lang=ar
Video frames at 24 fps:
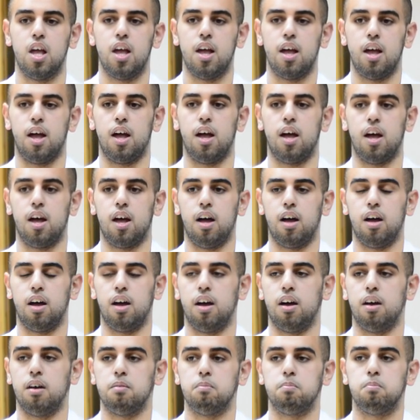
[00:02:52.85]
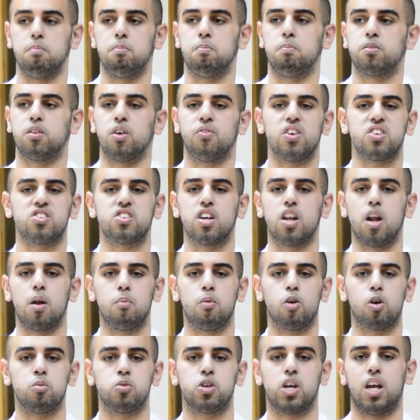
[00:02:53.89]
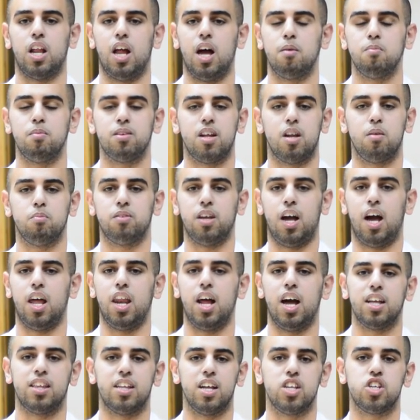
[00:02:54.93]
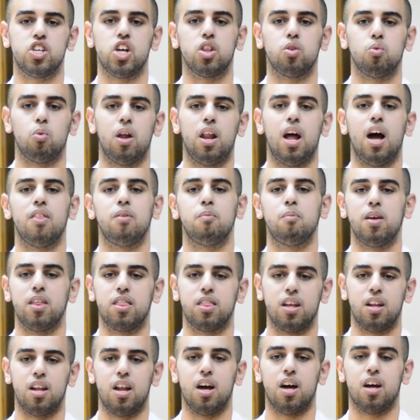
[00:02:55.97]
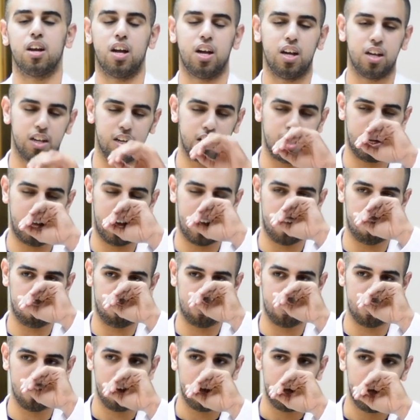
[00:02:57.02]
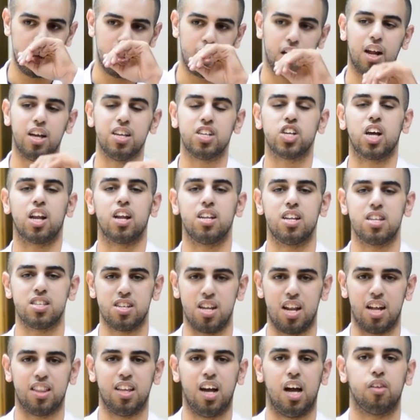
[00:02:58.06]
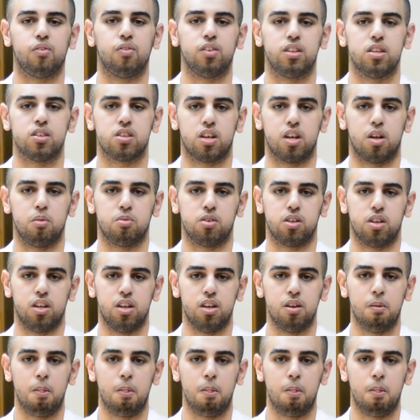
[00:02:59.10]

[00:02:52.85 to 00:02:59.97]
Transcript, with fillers: آه تفاصيل البلوك بشكل عام مثل الامتحانات الجدول هذه باذن الله راح نحاول راح ان شاء الله ننزلها تحت في الديسكربشن